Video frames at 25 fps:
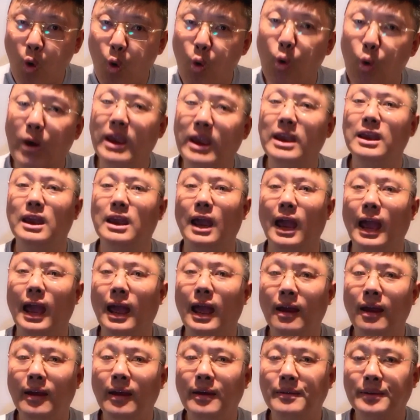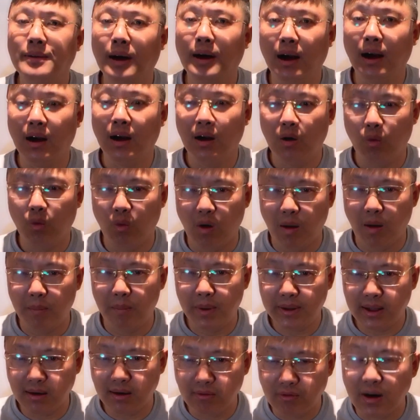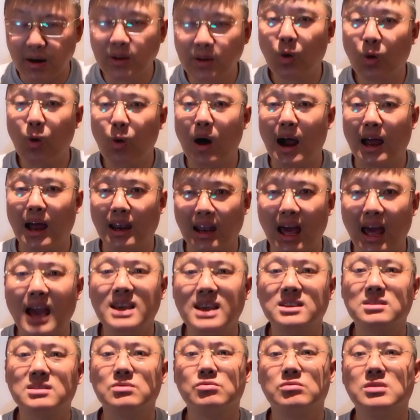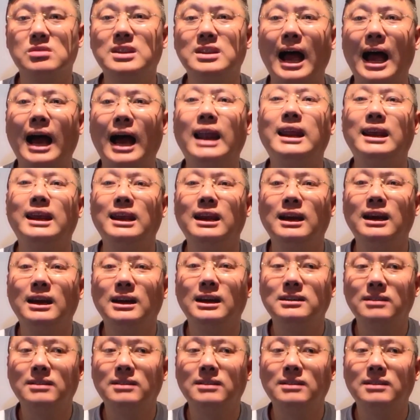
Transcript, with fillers: 会也。是吧？我们的文化来自于哪里？